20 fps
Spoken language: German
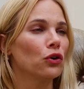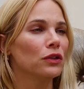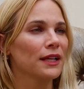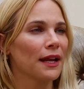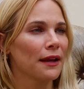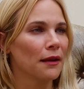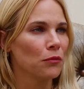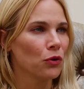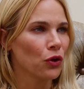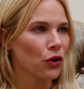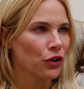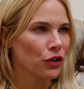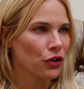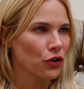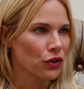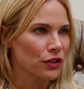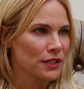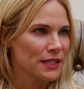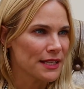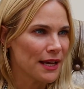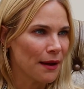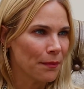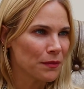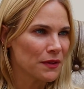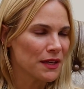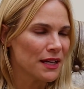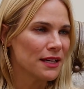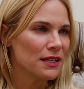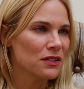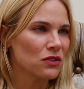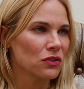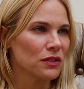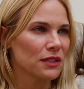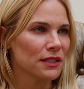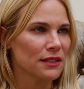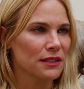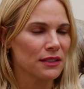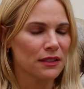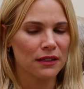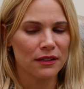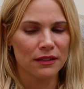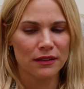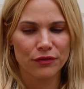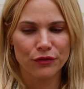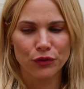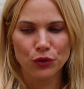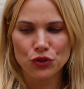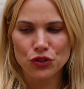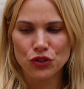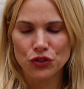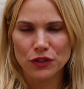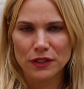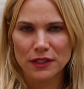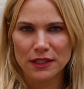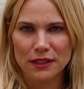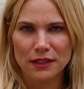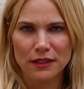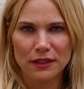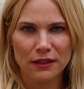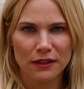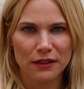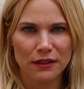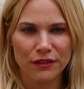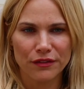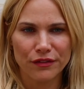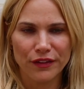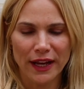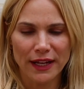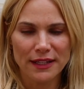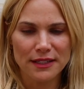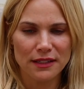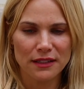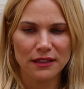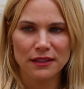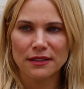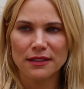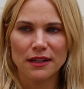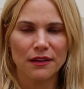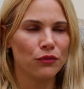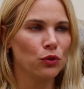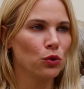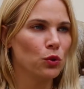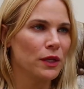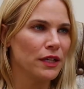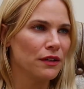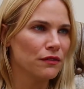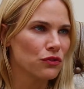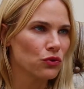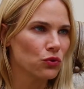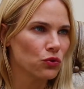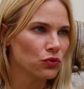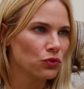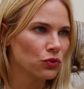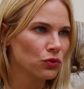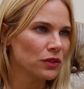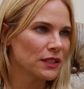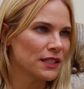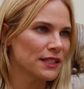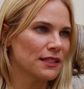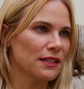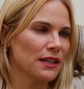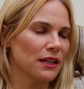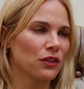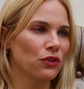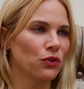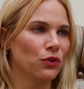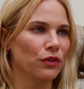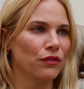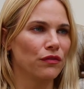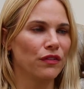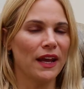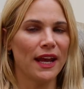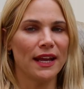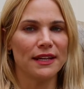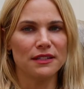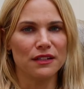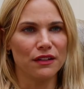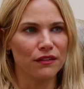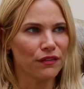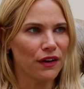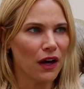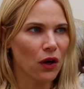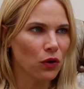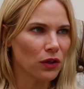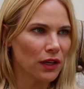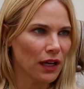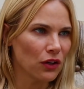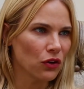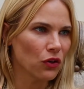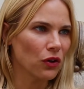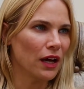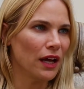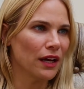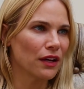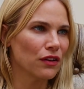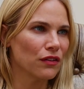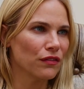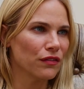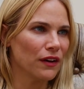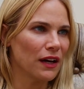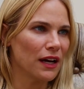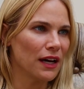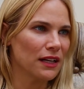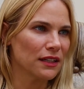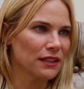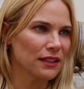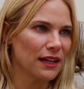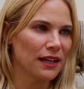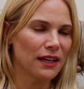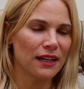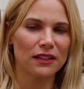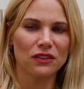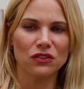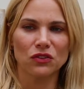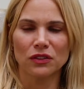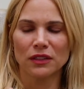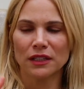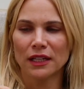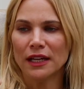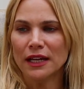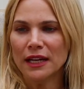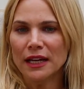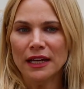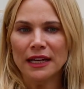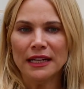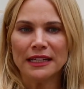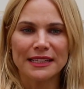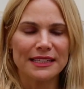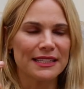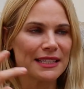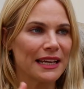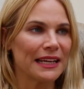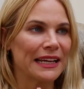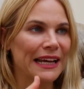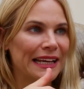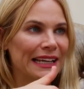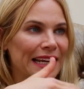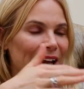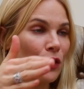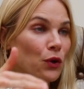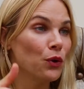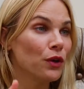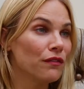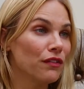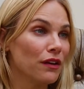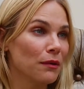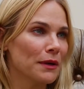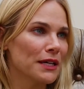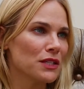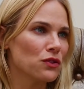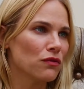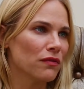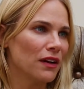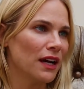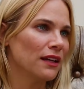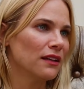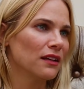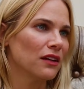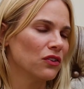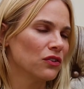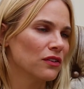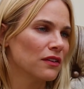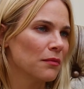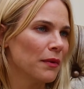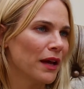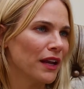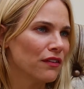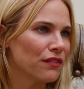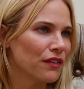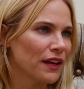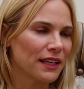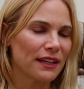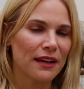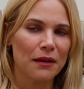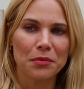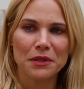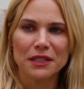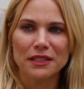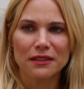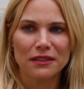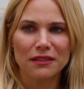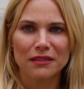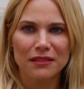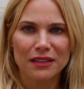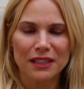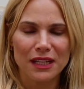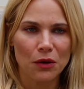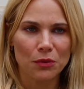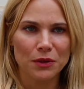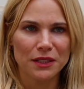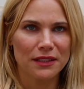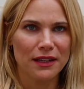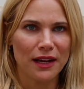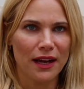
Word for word: auch unter dem neuen Konzept da ist und das äh, Frühstücksfernsehen-Interview äh, lief so gut, dass dann irgendwie NTV dann noch angefragt hat und das ging dann irgendwie immer so weiter und im Endeffekt habe ich, glaube ich,